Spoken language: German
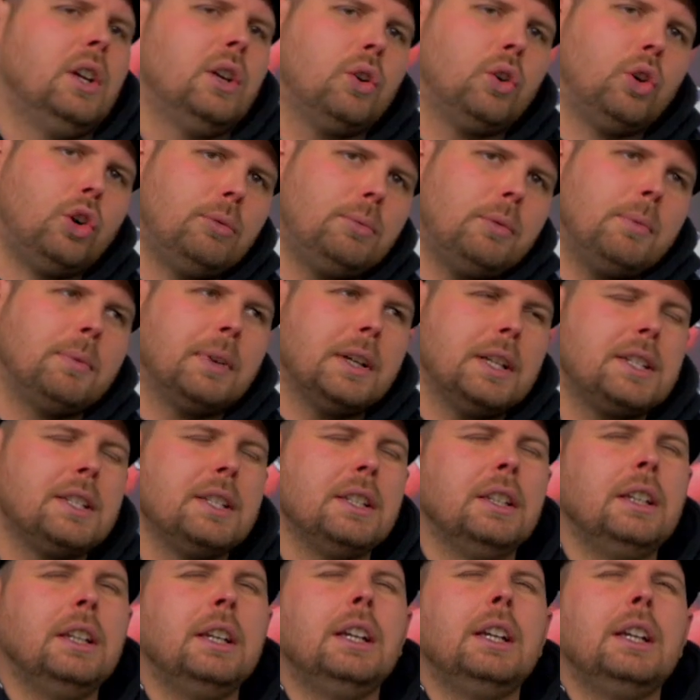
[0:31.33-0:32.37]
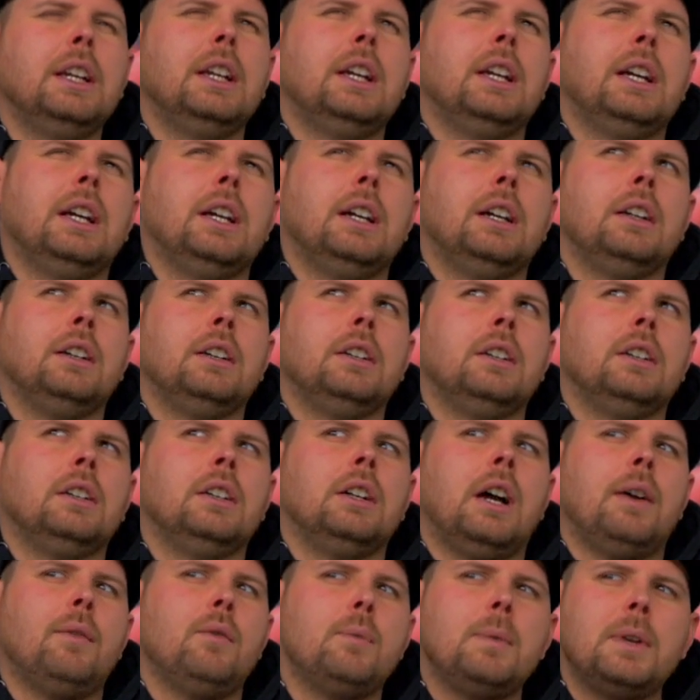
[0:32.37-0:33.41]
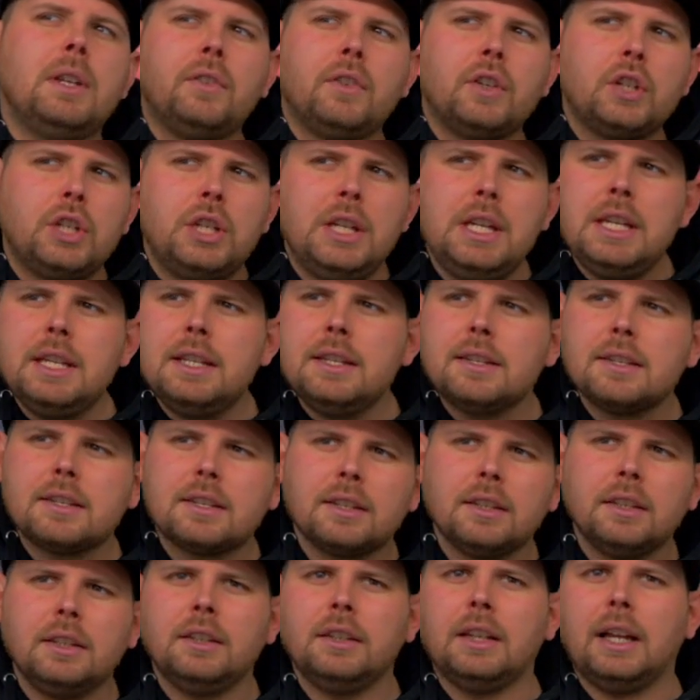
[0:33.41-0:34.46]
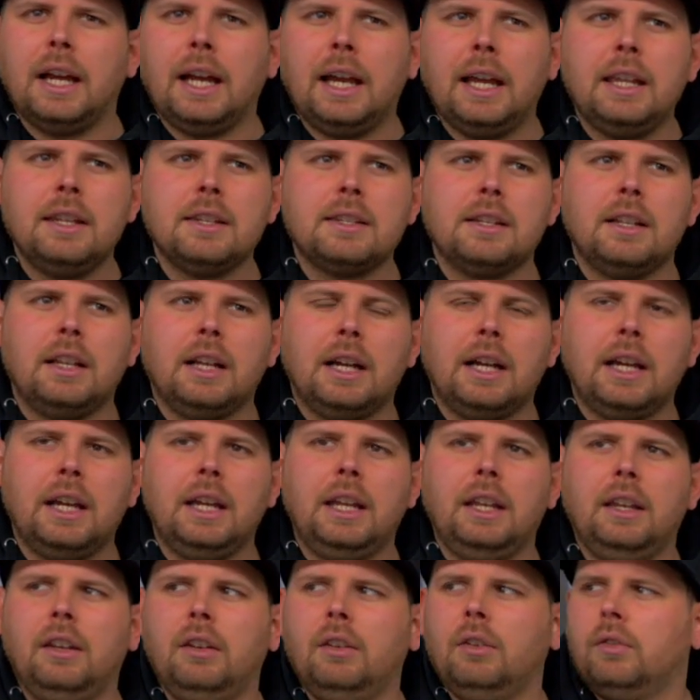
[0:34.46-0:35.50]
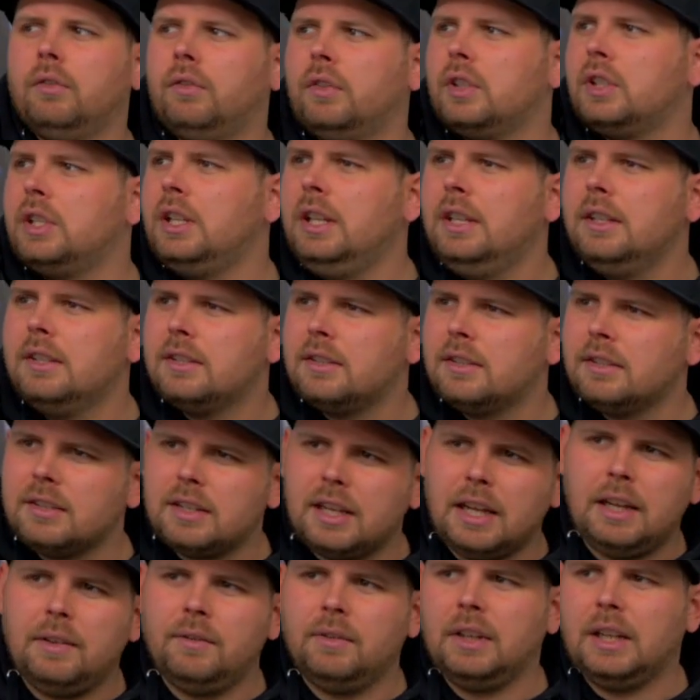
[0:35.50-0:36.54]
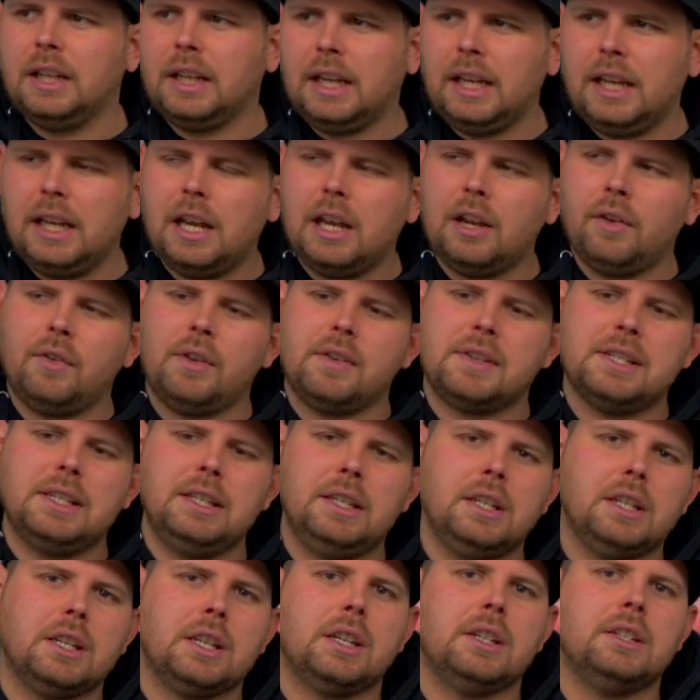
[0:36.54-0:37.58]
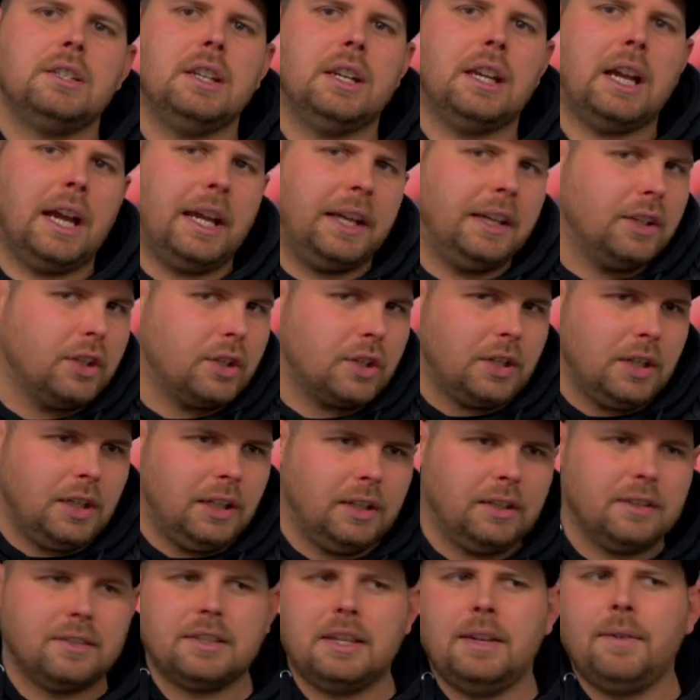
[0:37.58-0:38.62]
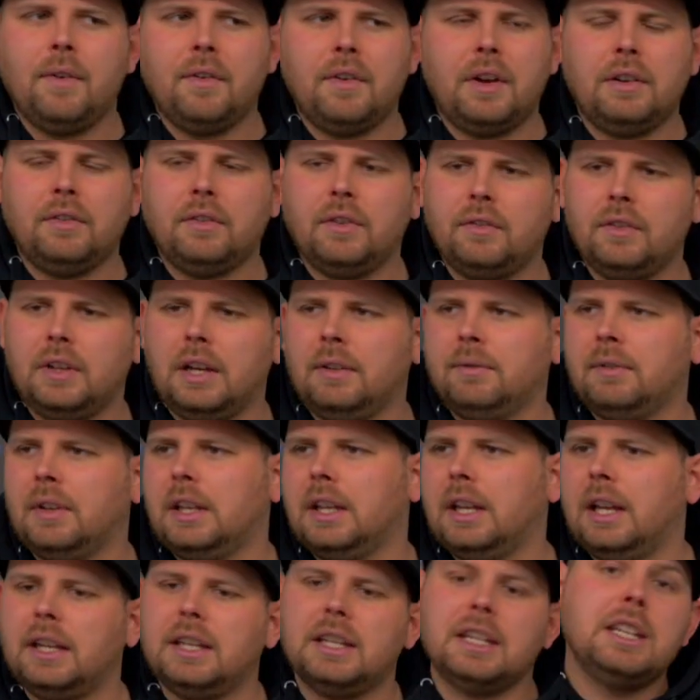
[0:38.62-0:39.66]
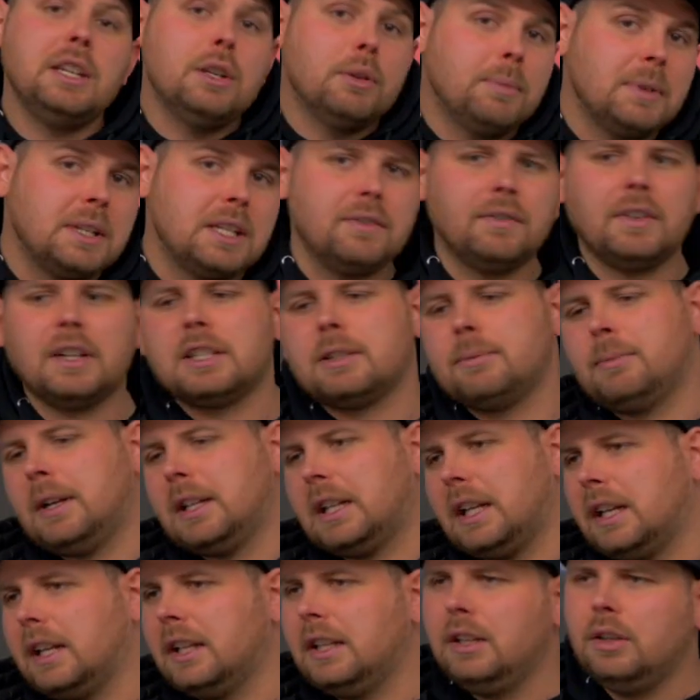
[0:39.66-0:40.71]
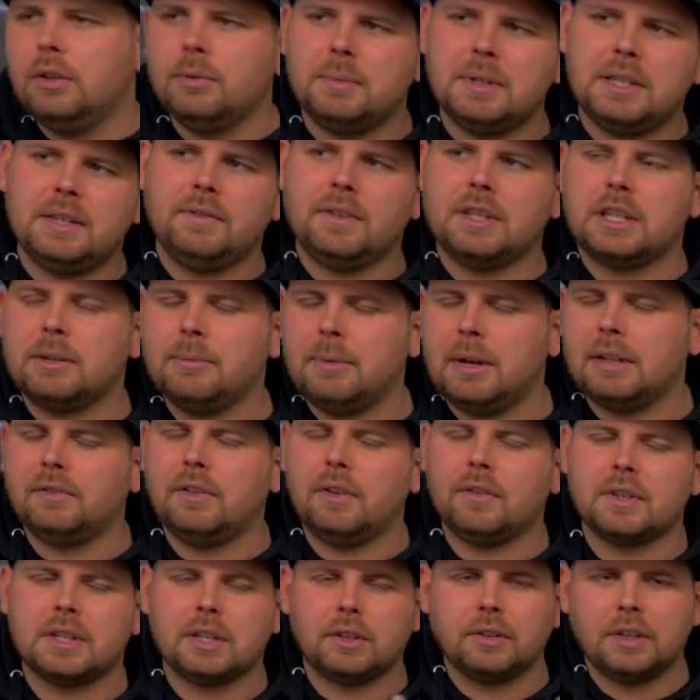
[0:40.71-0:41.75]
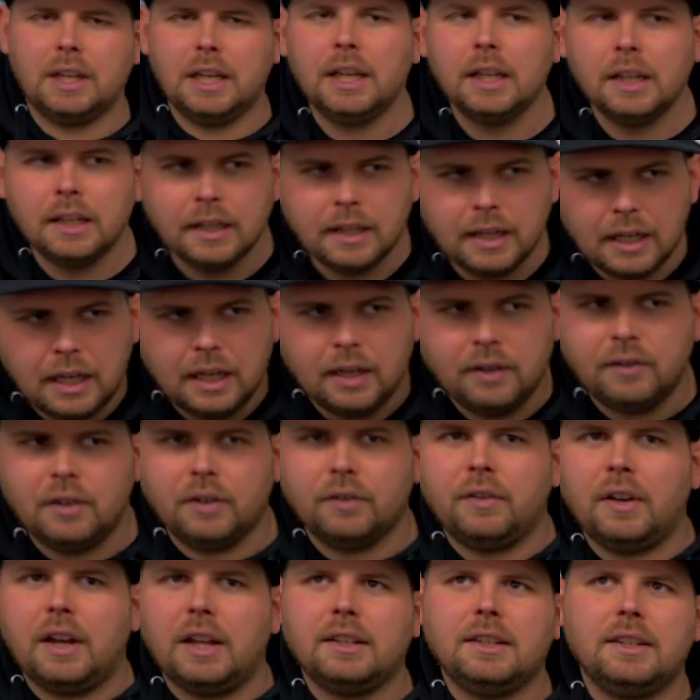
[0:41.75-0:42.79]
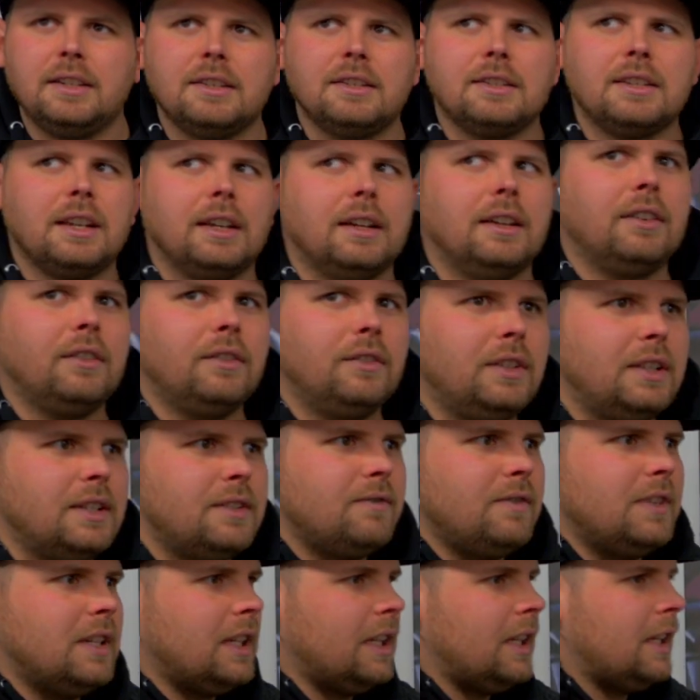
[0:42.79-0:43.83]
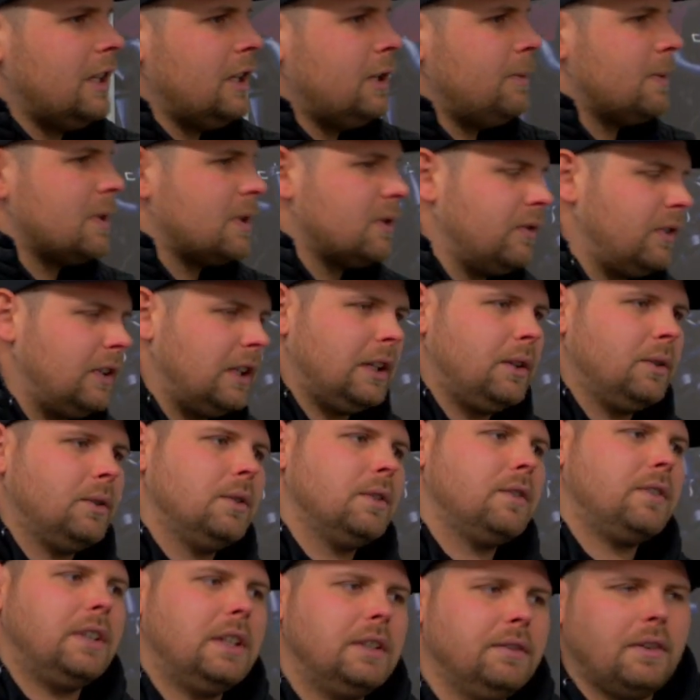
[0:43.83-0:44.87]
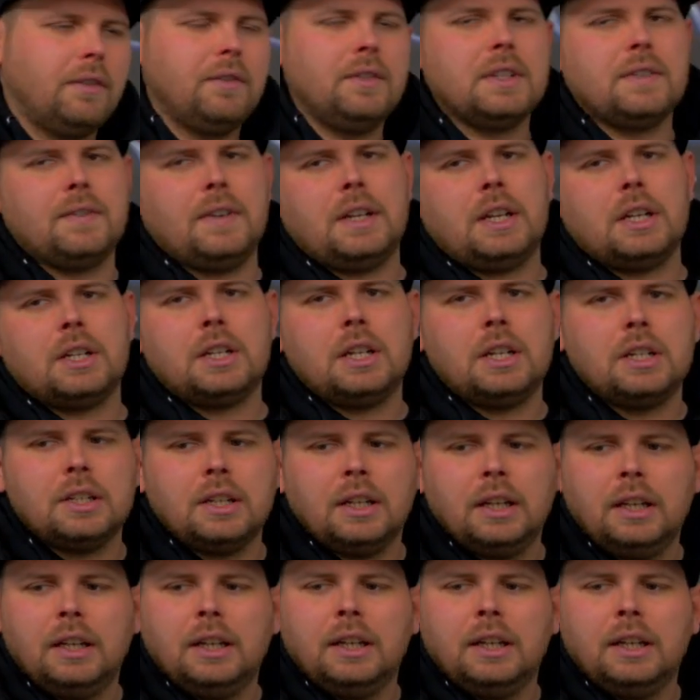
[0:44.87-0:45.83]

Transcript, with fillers: grob umrissen, äh, haben über die verschiedensten Einzelheiten und verschiedensten Themen geredet, aber wir sind nicht richtig eingestiegen. Das Thema war einfach, wir haben dann, da hat der Guido ein bisschen was gemacht, da hat der Nico ein bisschen was gemacht, wir haben gesagt, okay, wir fahren dieses Jahr, diesen Winter ja nicht mehr so viel Autos, weil irgendwann wird das Wetter schlecht.